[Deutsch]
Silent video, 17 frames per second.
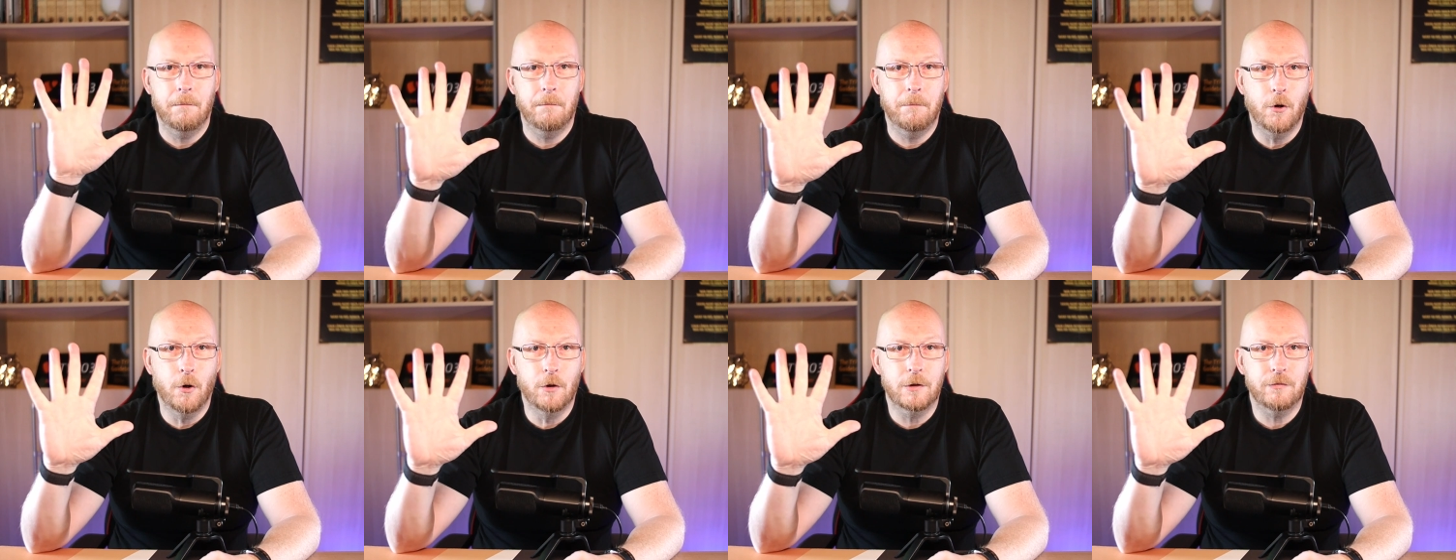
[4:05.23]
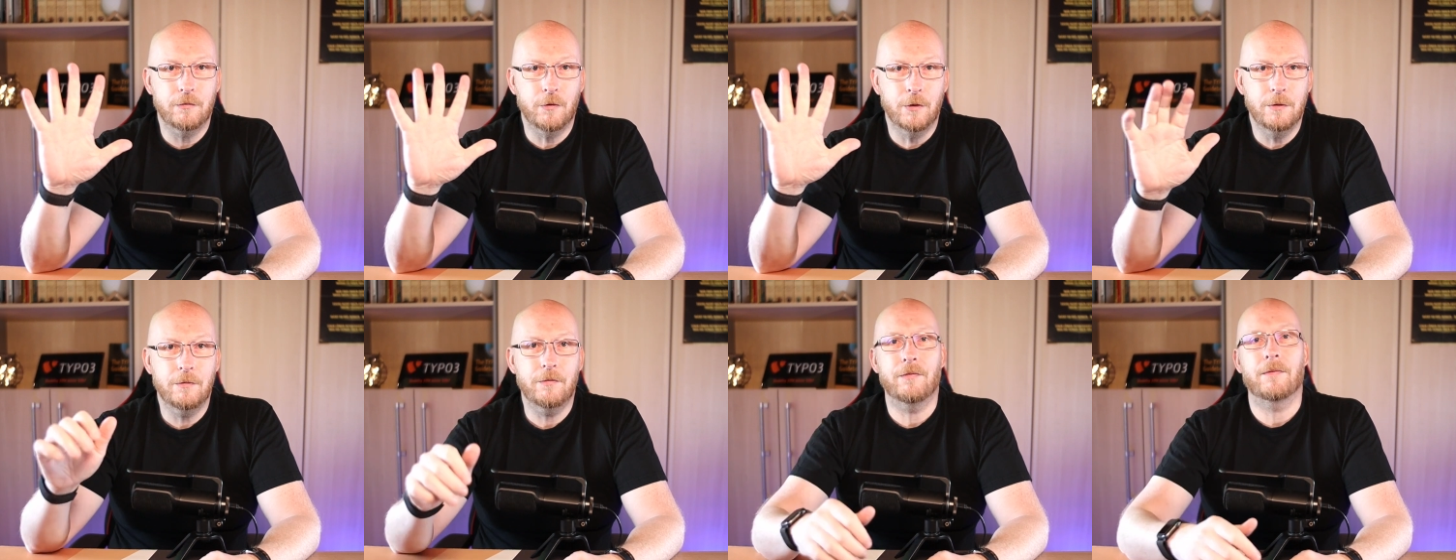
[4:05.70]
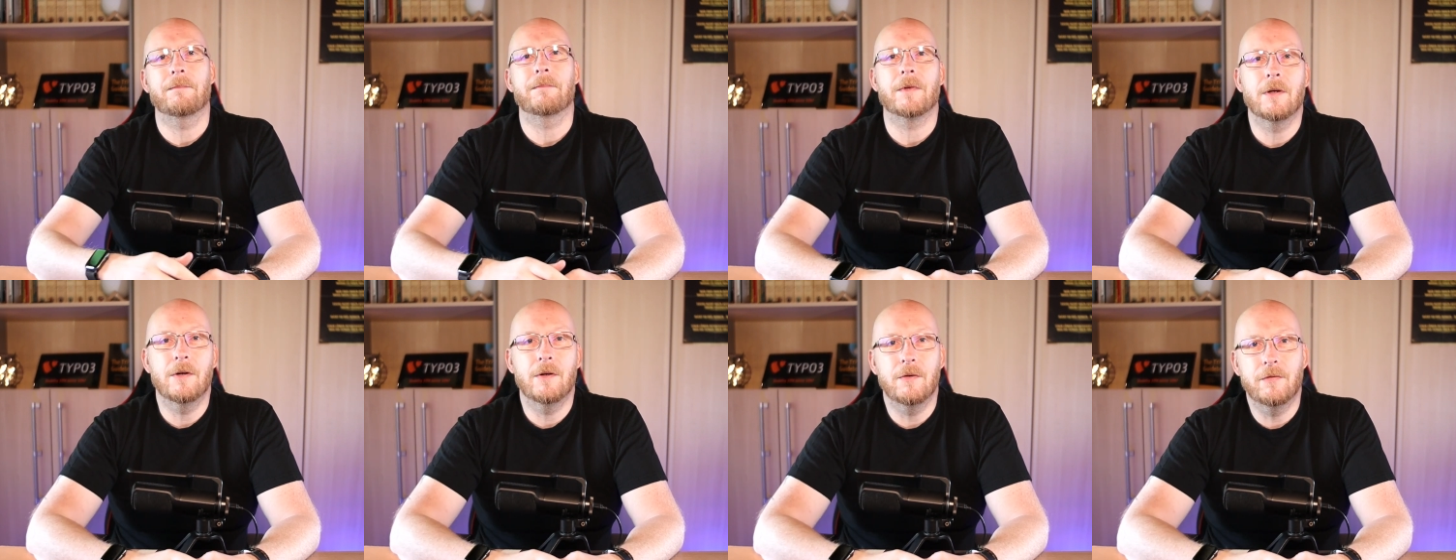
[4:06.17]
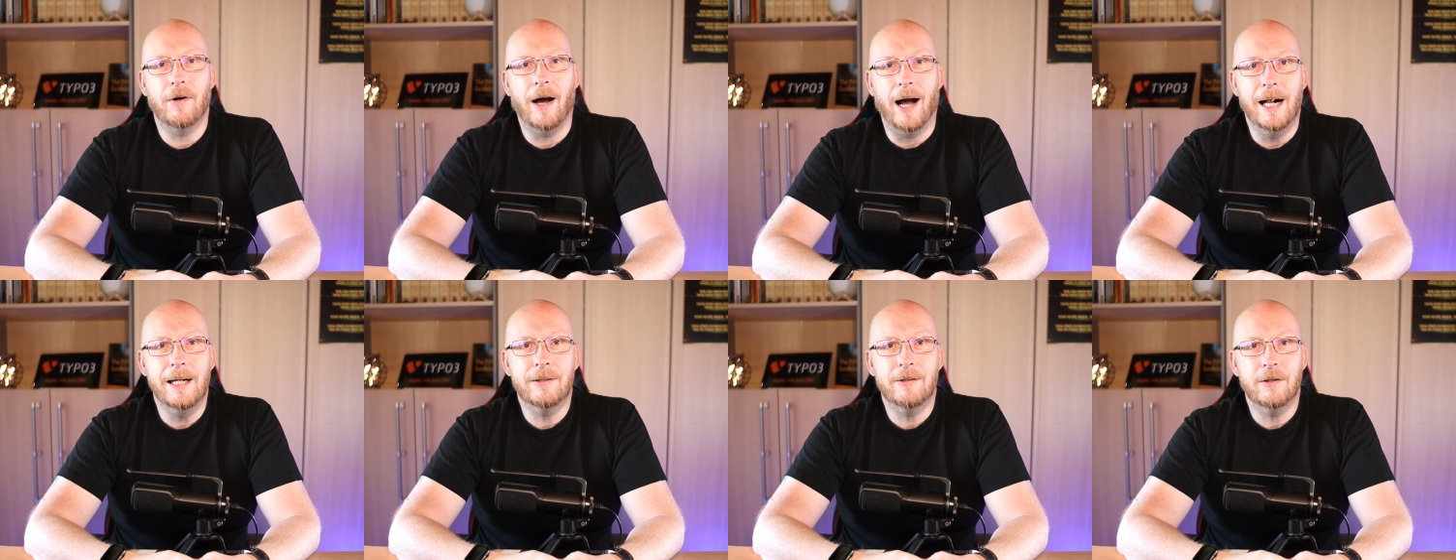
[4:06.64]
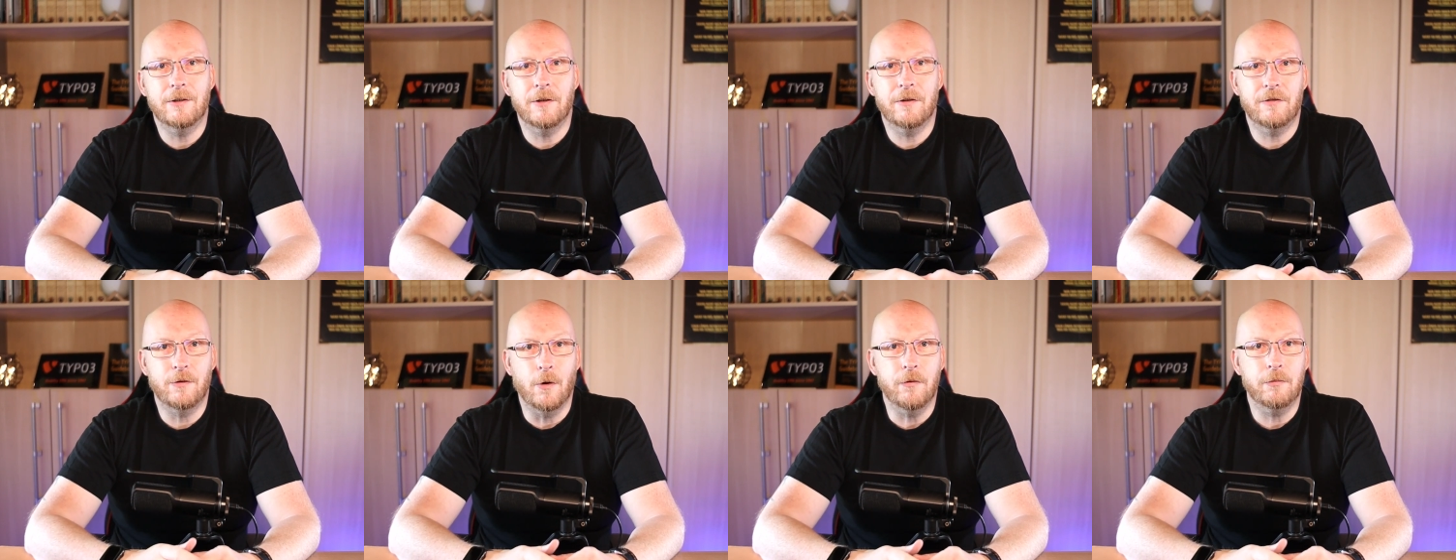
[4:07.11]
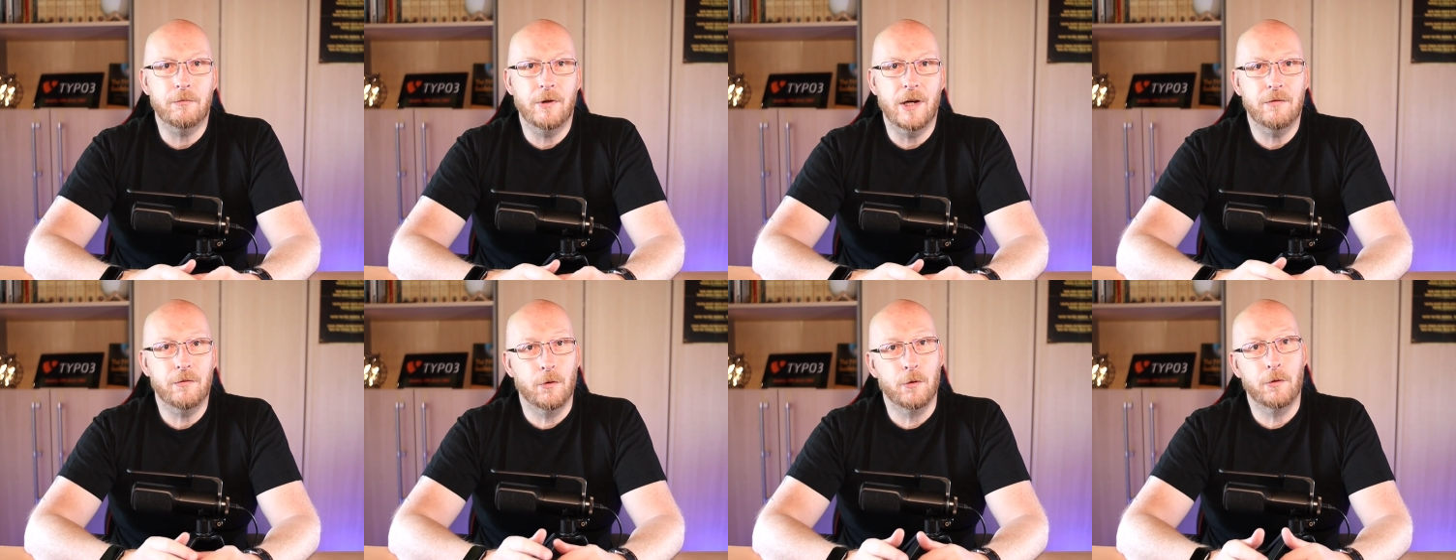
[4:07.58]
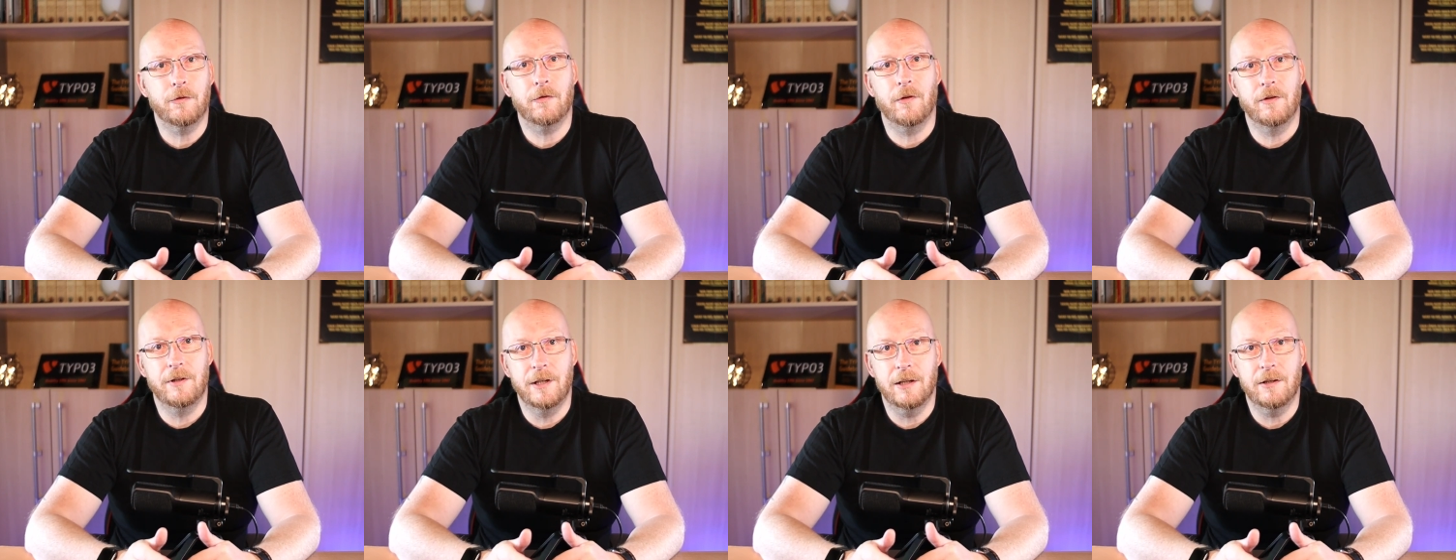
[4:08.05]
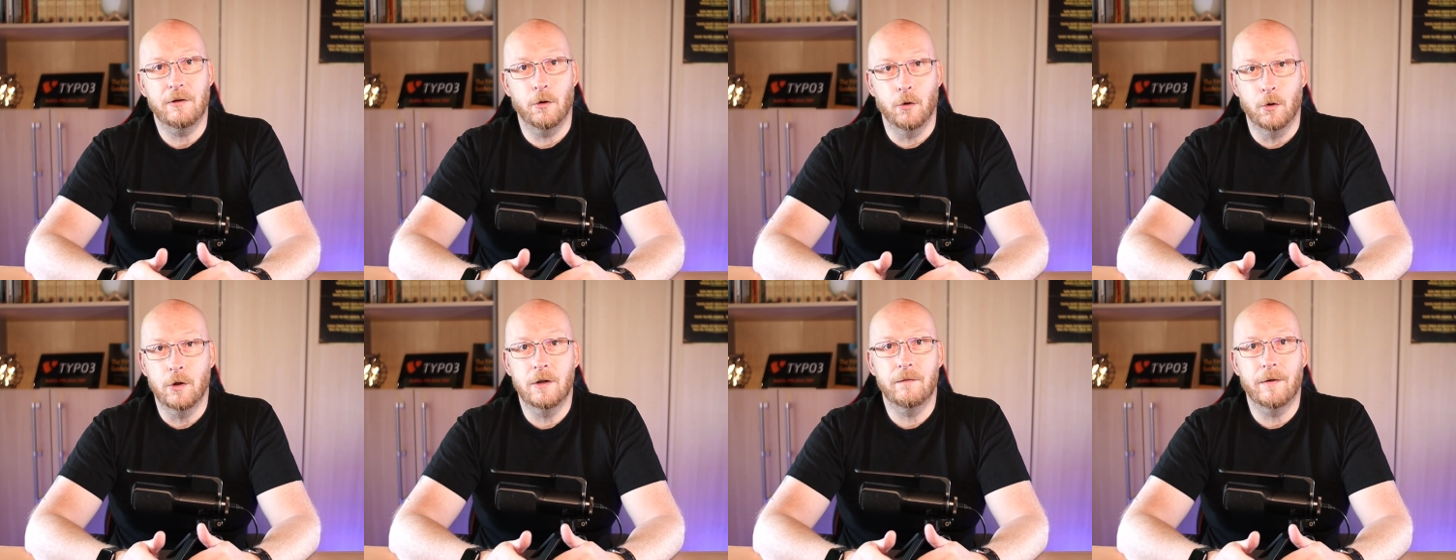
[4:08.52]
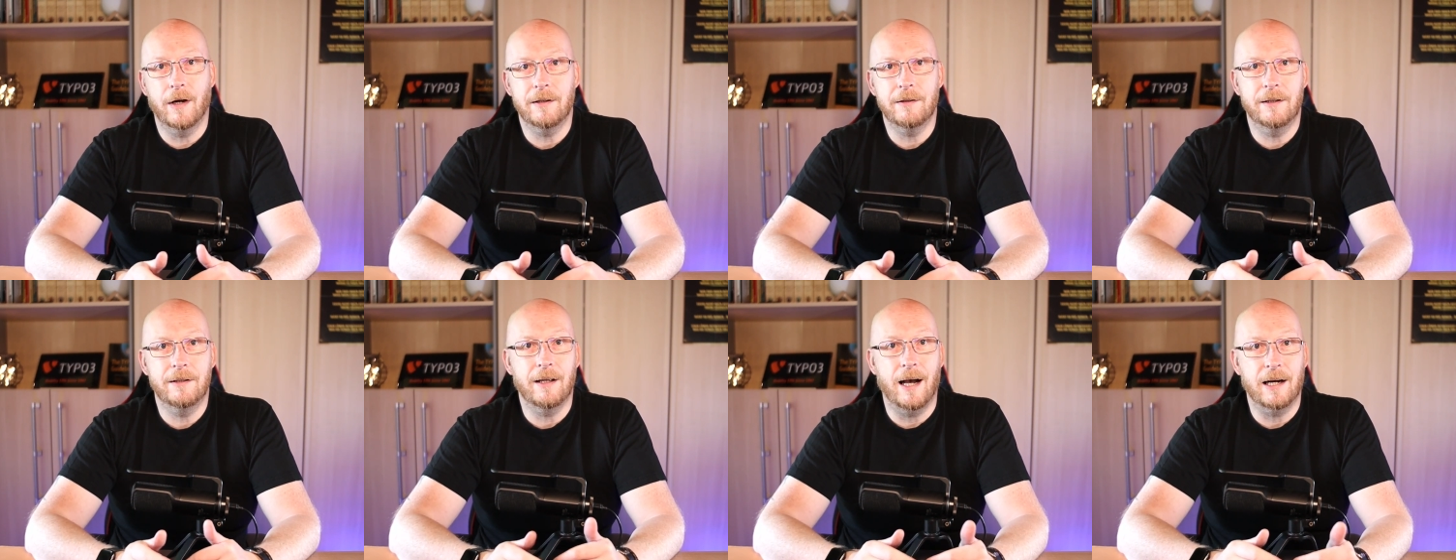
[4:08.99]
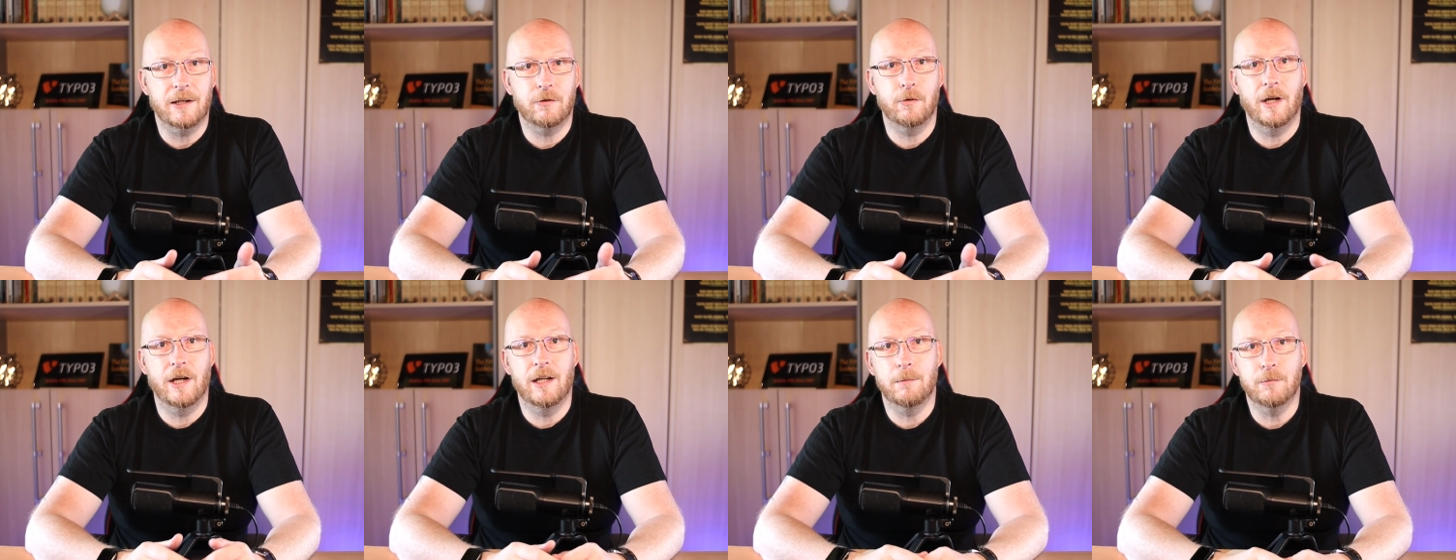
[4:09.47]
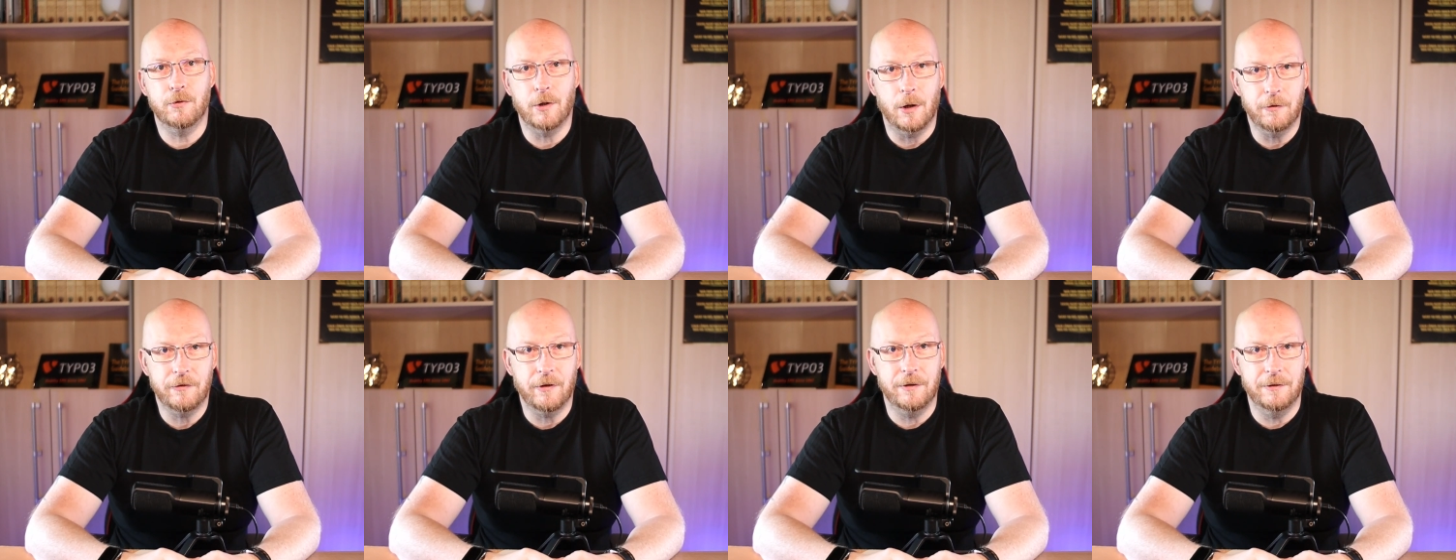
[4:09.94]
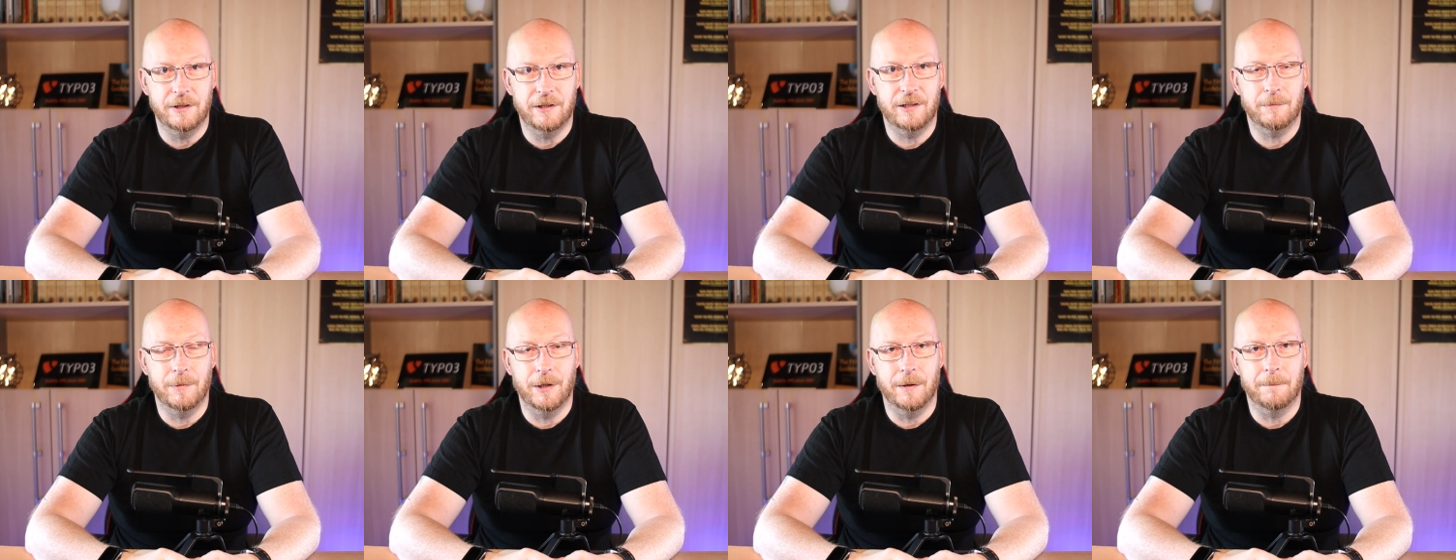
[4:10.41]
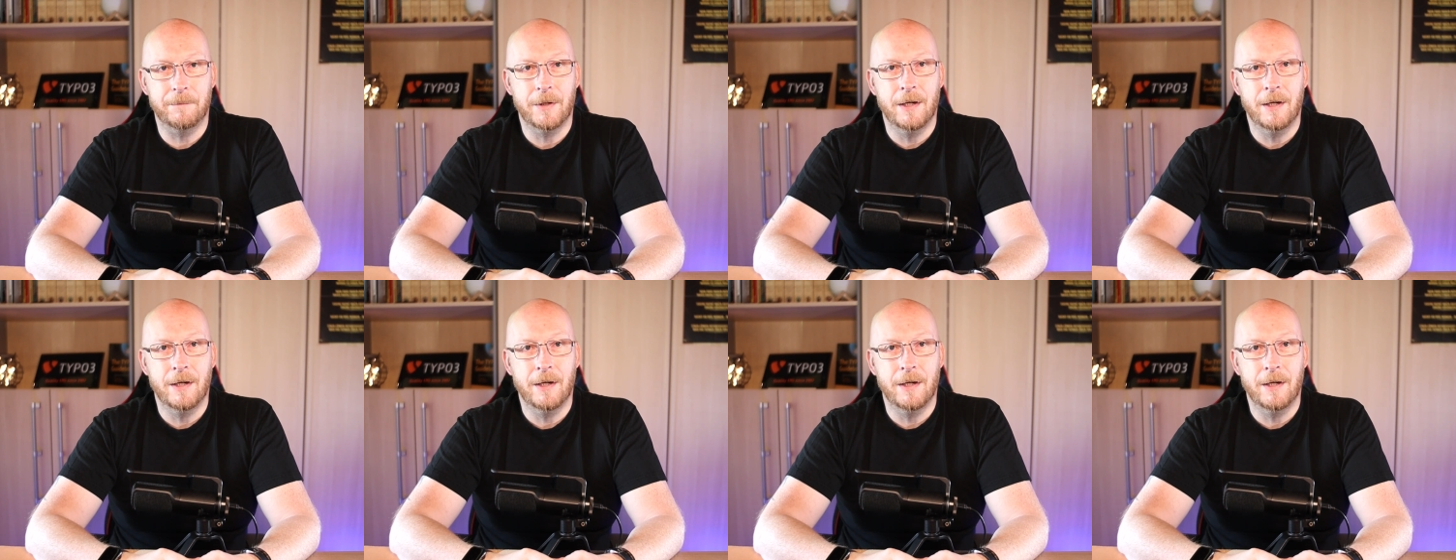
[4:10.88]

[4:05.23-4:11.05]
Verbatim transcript: Punkt 5. Veraltete Software funktioniert irgendwann in aktuellen Browsern nicht mehr.